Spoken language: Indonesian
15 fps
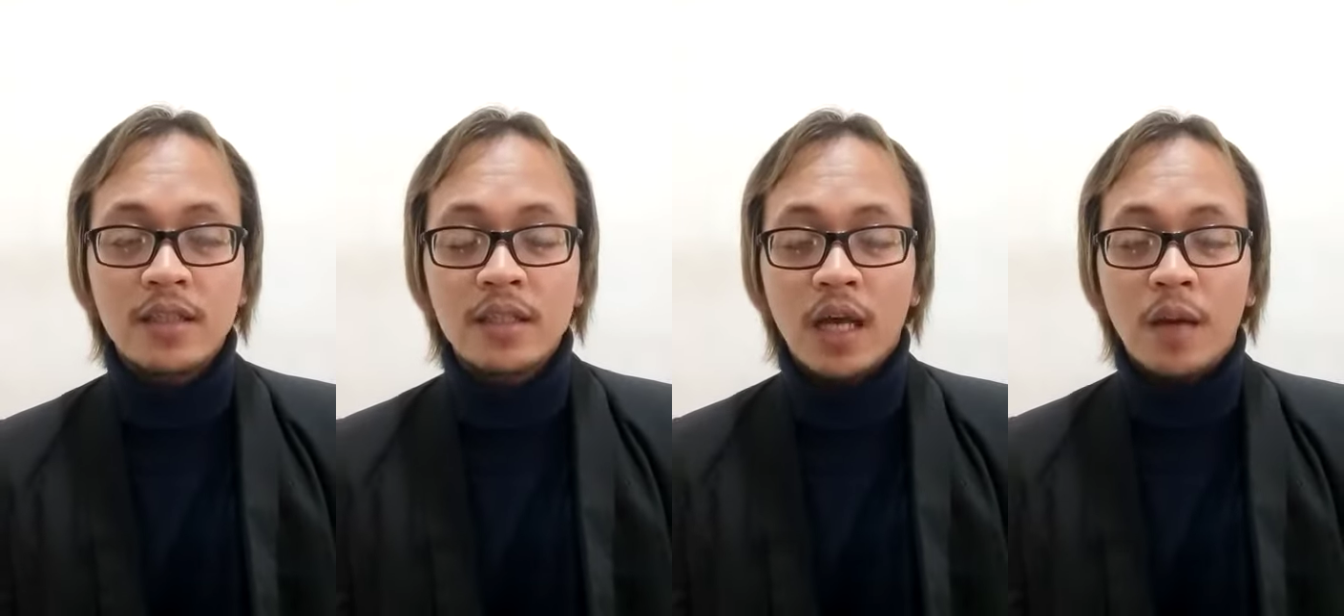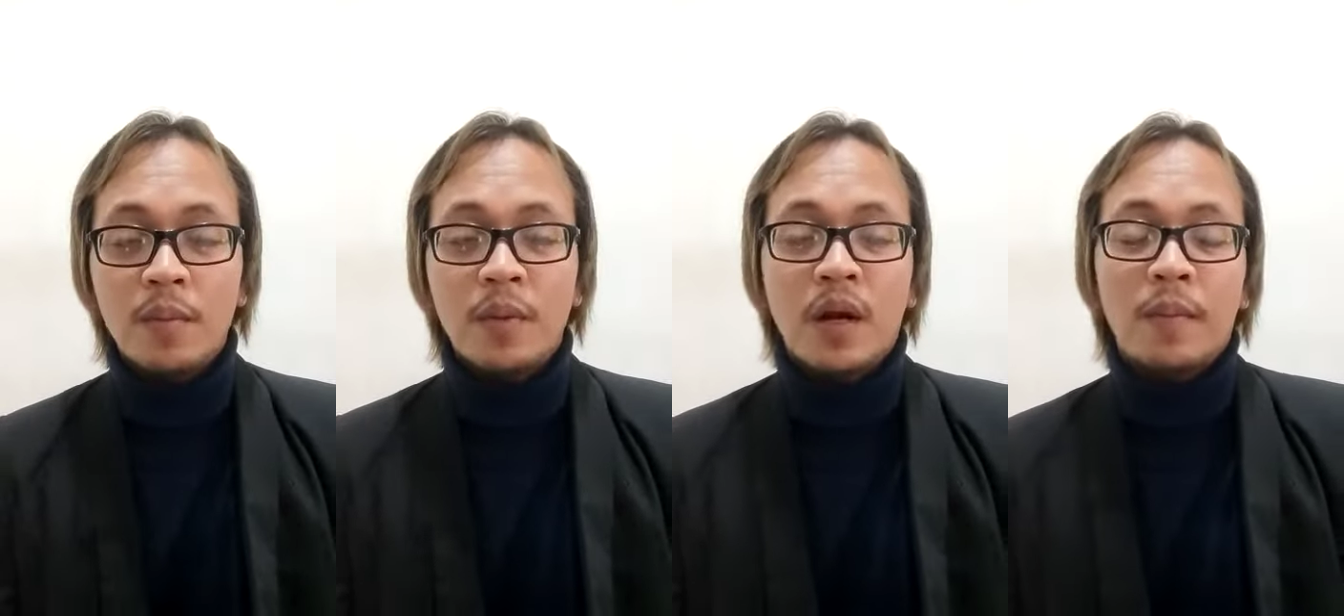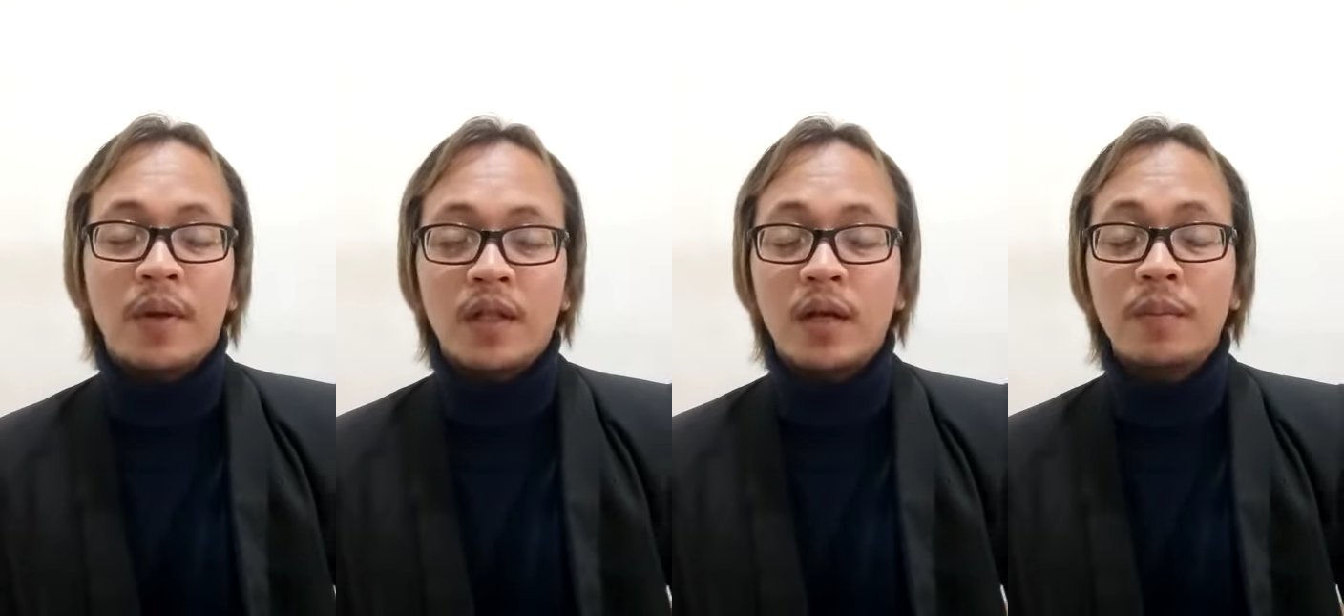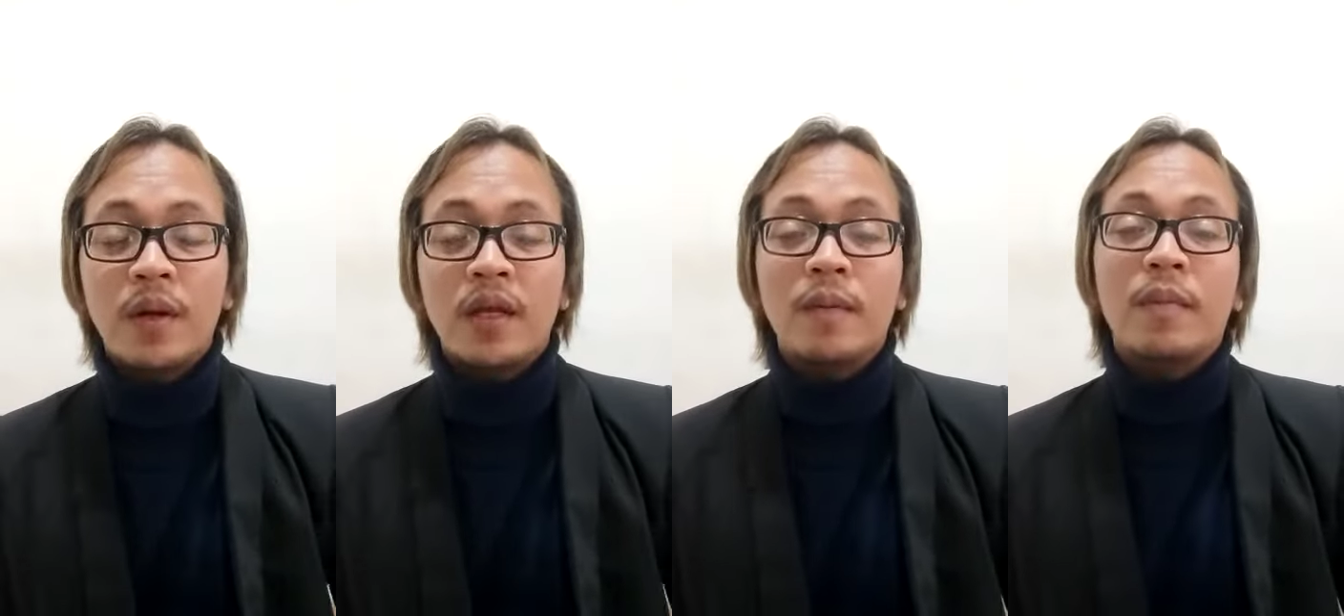saya mendapatkan
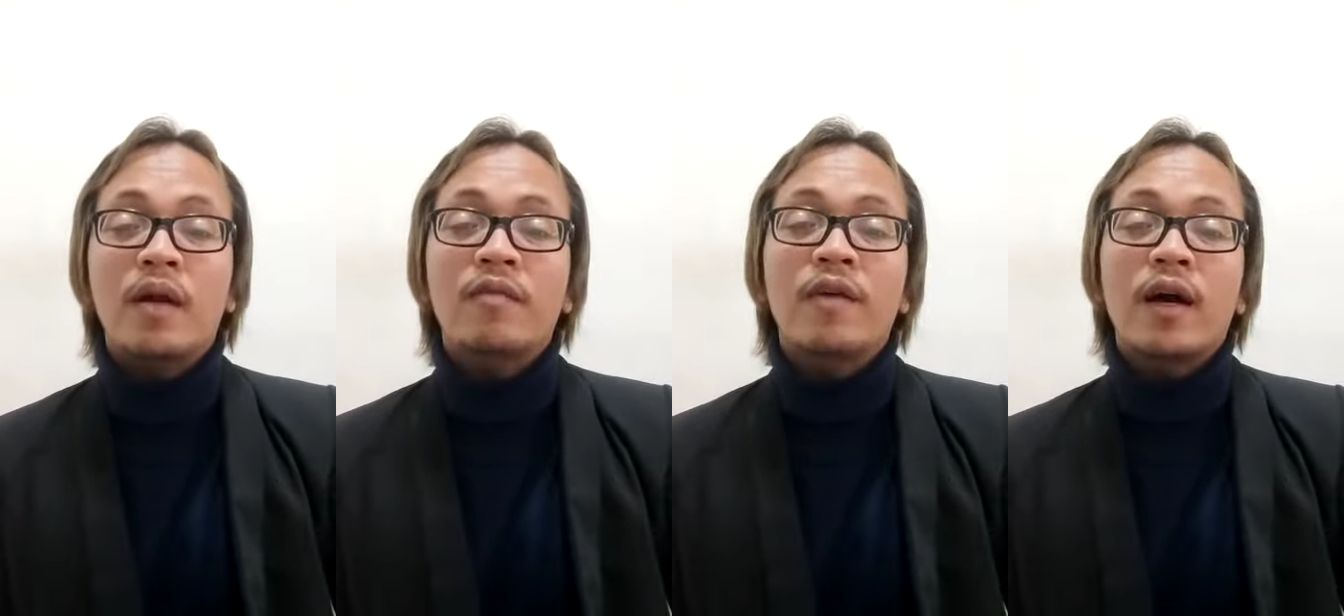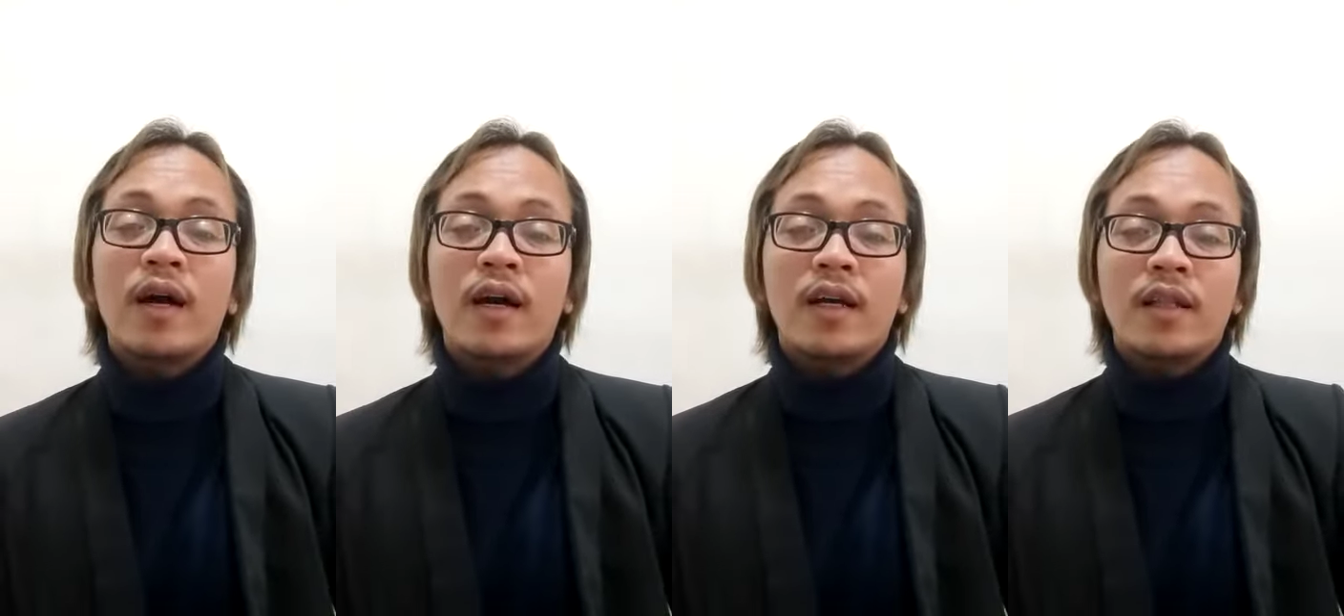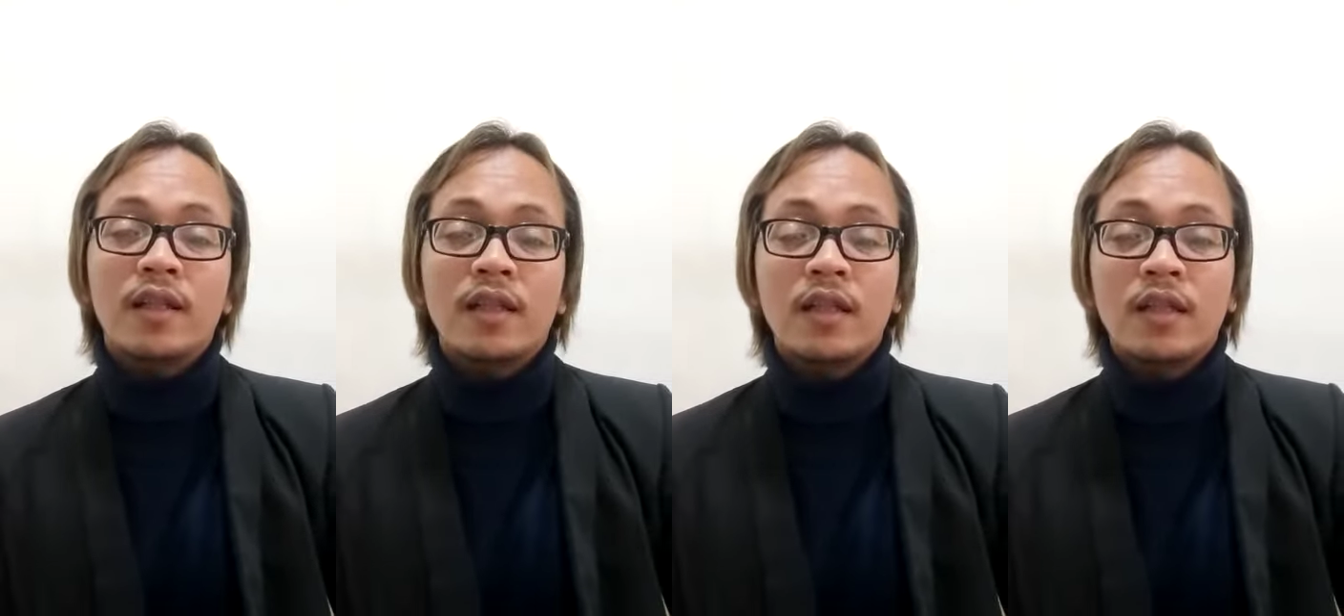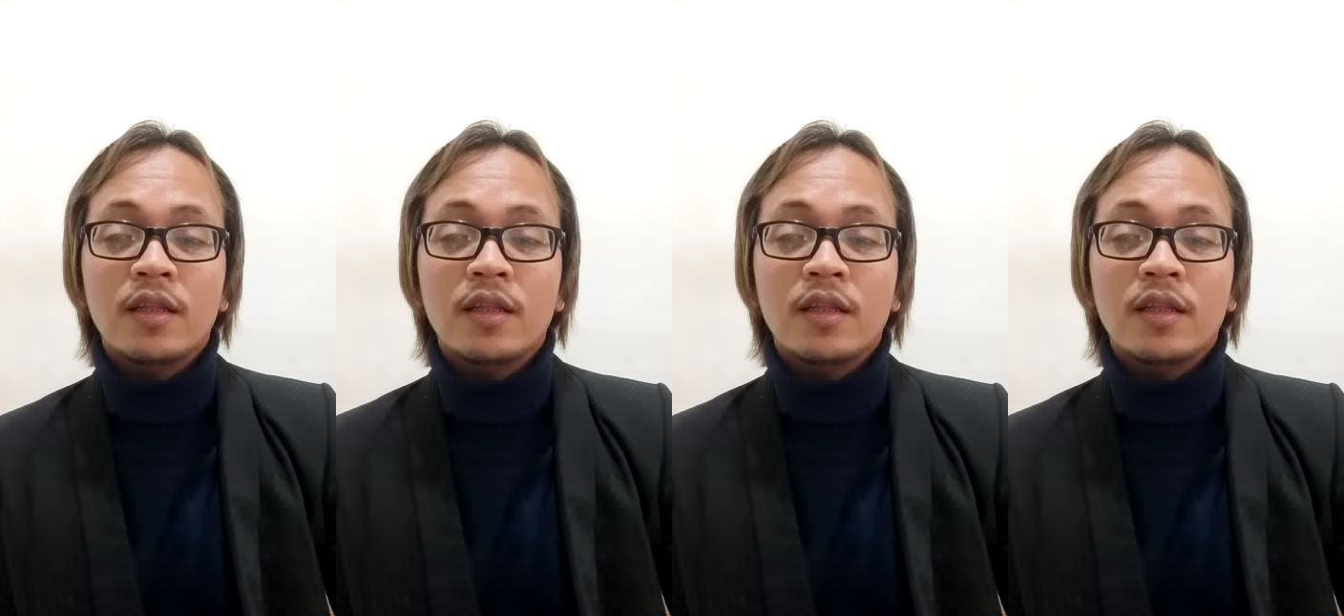banyak manfaat,